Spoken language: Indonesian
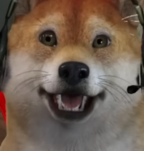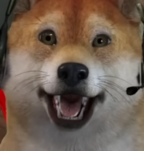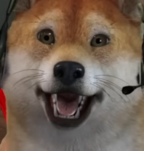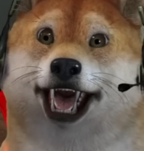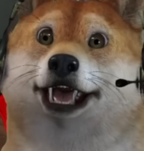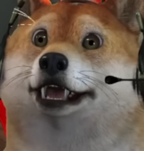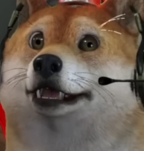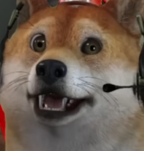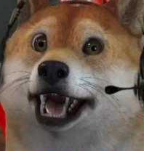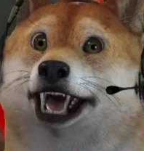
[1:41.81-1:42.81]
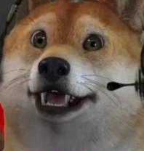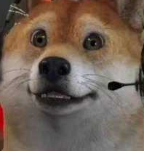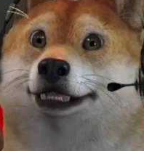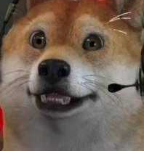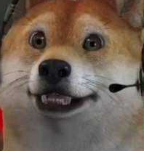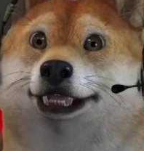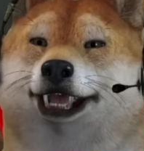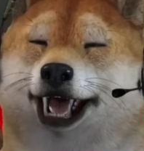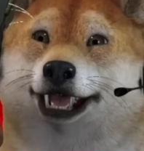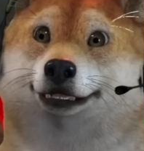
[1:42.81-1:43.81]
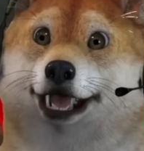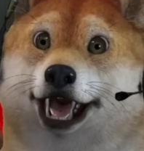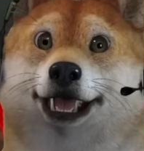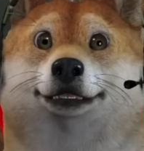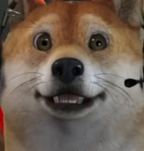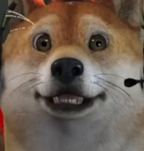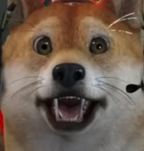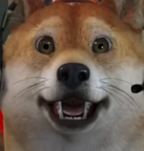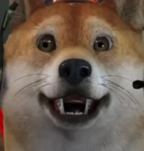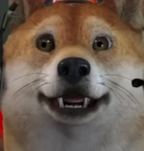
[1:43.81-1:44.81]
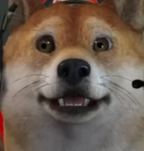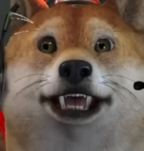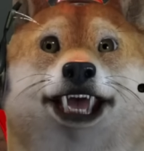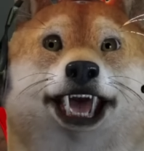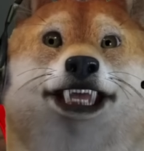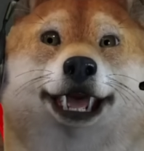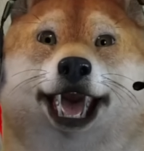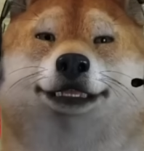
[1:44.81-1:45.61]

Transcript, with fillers: Nah, gini cukup ya. Oke lah, cukup ya teman-temannya. Let's go.